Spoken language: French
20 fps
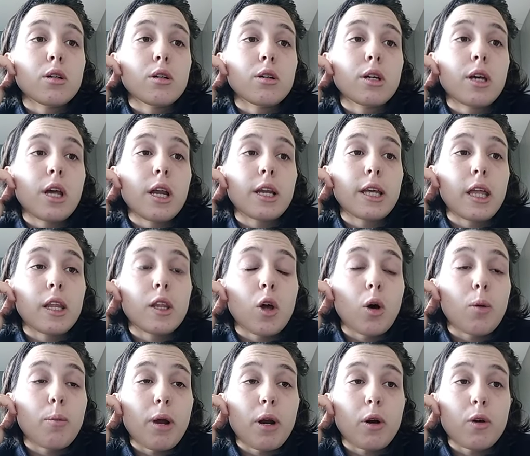quelqu'un de
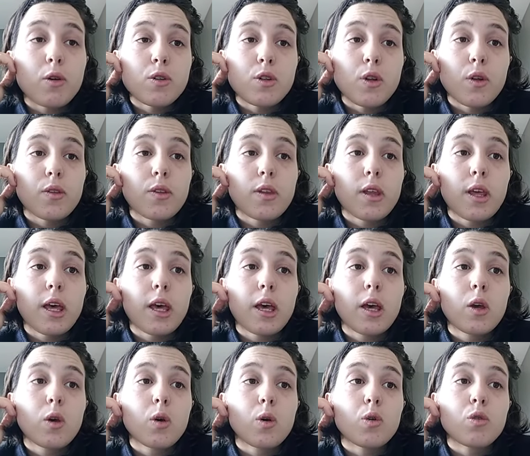normal ressentait
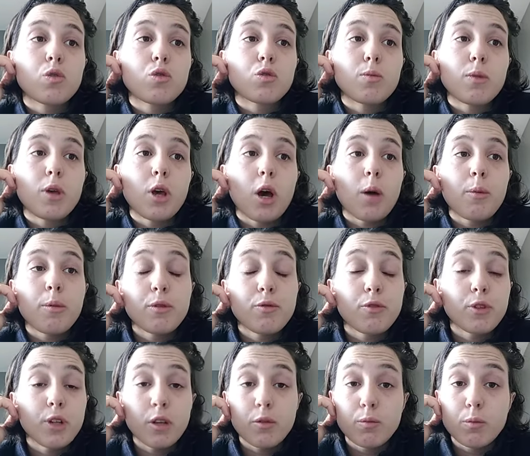que son meilleur ami
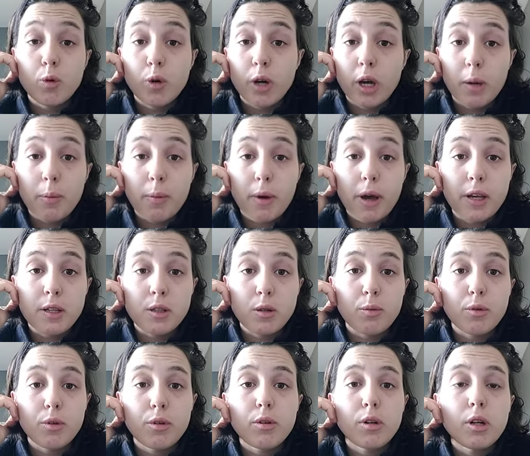venait de mourir, par
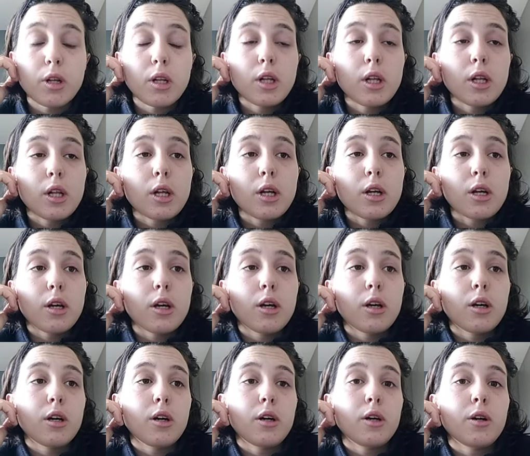exemple.
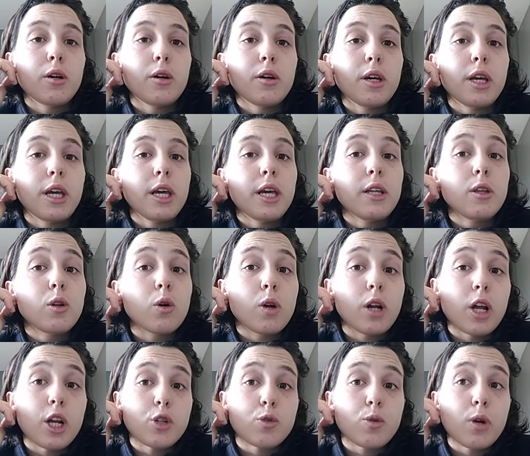Euh, et dans
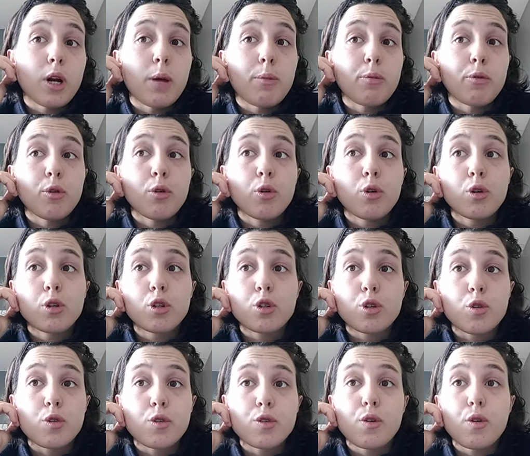la joie la plus haute, je
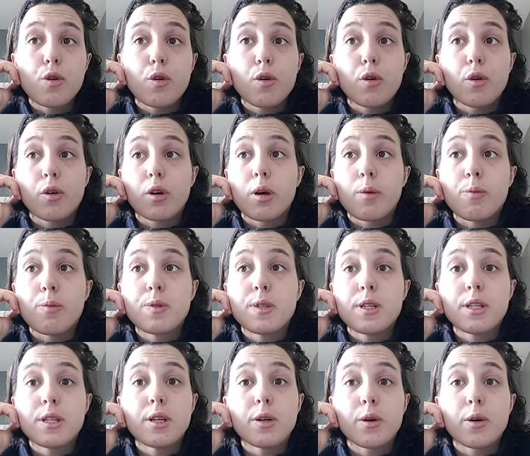ressens euh, comme
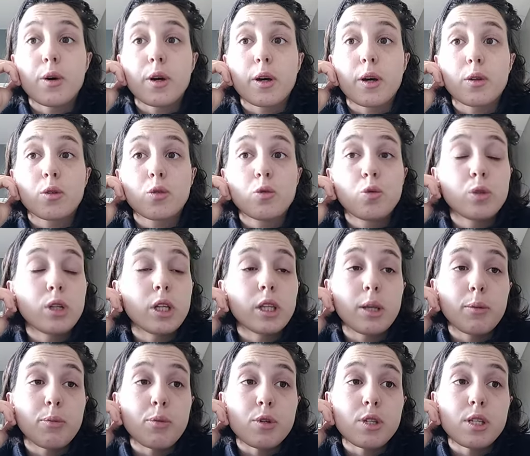si euh, tout était
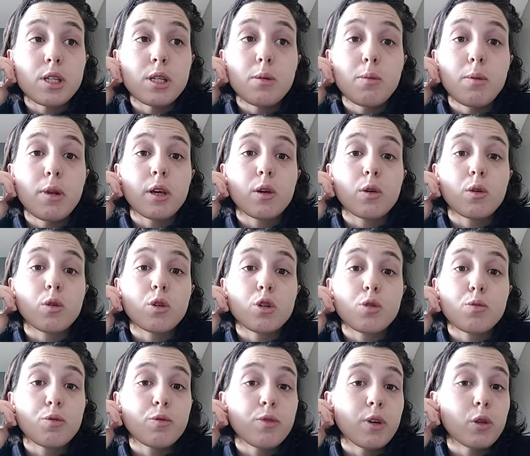possible et que je
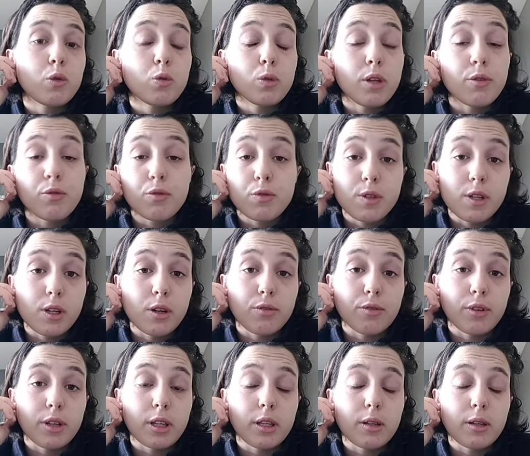pouvais tout défoncer en fait.